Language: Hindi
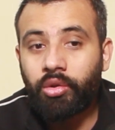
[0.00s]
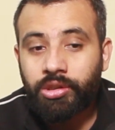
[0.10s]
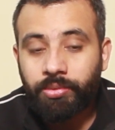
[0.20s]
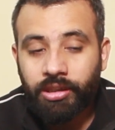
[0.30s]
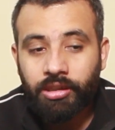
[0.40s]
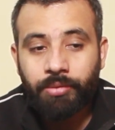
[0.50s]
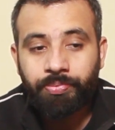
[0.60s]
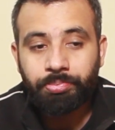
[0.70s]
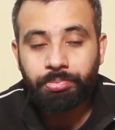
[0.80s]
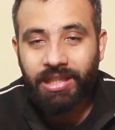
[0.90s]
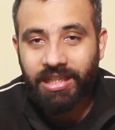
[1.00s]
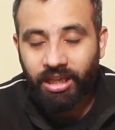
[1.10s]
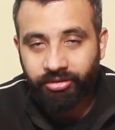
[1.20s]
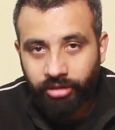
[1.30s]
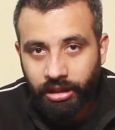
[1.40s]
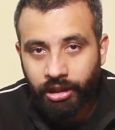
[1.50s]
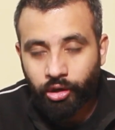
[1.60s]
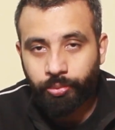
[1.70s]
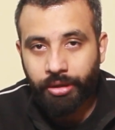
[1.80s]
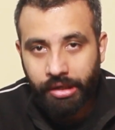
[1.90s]
उस वक्त मेरी गट फीलिंग
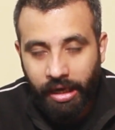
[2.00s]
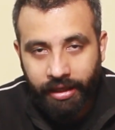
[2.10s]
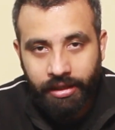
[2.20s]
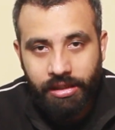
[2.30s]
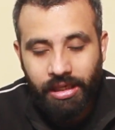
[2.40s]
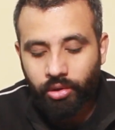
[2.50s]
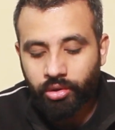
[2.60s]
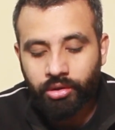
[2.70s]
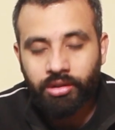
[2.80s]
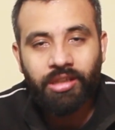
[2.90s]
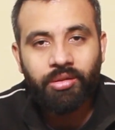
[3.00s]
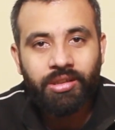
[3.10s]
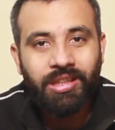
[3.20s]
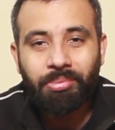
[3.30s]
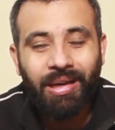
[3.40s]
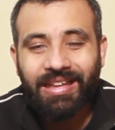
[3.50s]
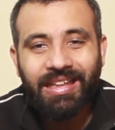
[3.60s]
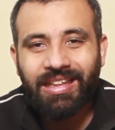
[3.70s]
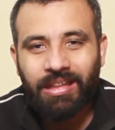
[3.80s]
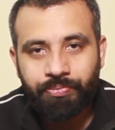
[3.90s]
के ऊपर रिलाई किया और उन्होंने तब तब बाइंग
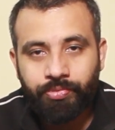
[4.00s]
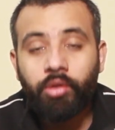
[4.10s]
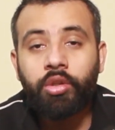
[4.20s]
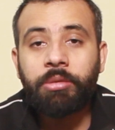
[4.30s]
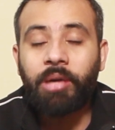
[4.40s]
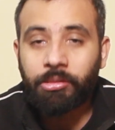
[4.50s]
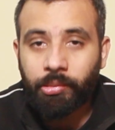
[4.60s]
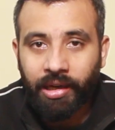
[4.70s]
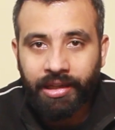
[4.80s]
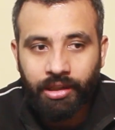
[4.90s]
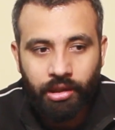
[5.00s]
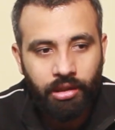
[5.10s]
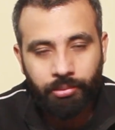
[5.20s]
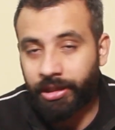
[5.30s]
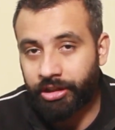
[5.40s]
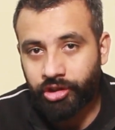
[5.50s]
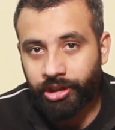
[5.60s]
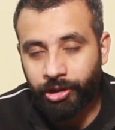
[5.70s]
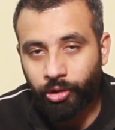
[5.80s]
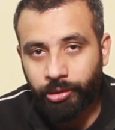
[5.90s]
नहीं की हमने बाद में बाइंग की बड़े अच्छे
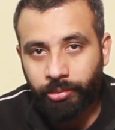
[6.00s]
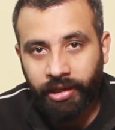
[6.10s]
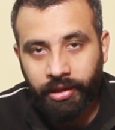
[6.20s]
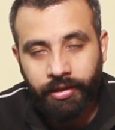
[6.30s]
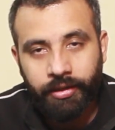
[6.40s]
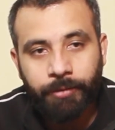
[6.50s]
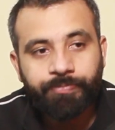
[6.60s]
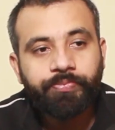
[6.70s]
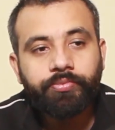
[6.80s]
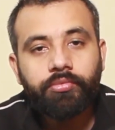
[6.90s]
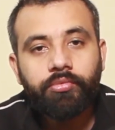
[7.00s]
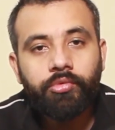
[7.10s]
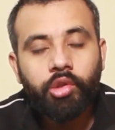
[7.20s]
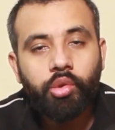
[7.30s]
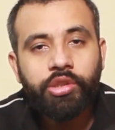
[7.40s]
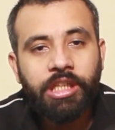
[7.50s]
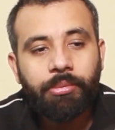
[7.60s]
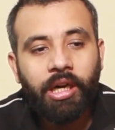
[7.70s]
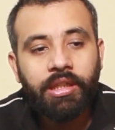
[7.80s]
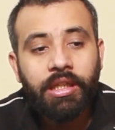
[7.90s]
रेट के ऊपर बाइंग कर दी
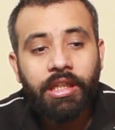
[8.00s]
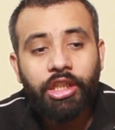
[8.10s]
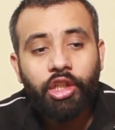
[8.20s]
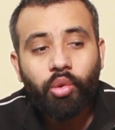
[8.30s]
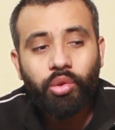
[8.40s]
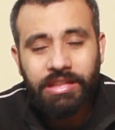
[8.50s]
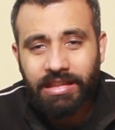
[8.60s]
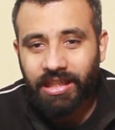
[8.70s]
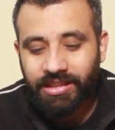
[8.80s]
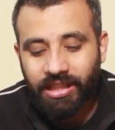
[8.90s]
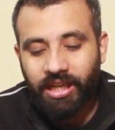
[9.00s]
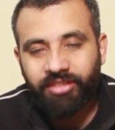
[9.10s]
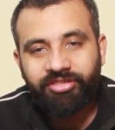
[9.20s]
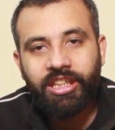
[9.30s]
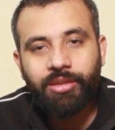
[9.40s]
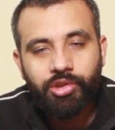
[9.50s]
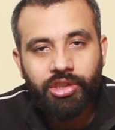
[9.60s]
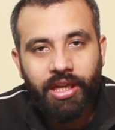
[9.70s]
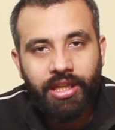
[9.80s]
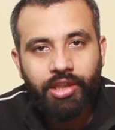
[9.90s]
उसके बाद उसी तरह से गट फीलिंग
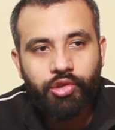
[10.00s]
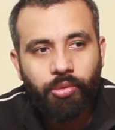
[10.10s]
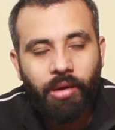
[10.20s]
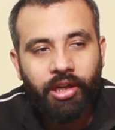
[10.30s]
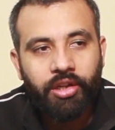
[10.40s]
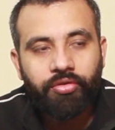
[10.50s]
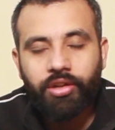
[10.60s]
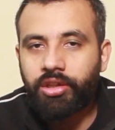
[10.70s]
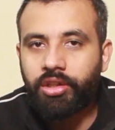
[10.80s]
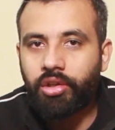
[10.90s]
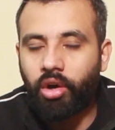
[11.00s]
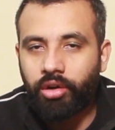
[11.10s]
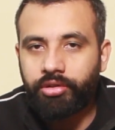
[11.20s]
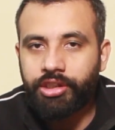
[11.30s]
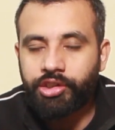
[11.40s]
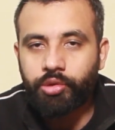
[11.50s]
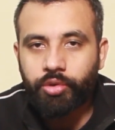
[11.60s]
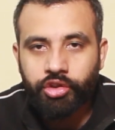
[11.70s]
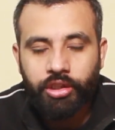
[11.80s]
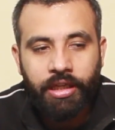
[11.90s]
मुझे आ रही कि जो मार्केट वर्थ की ऑलरेडी
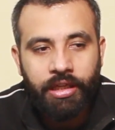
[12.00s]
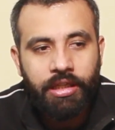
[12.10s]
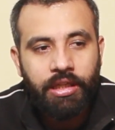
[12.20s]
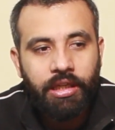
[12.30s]
सिचुएशन है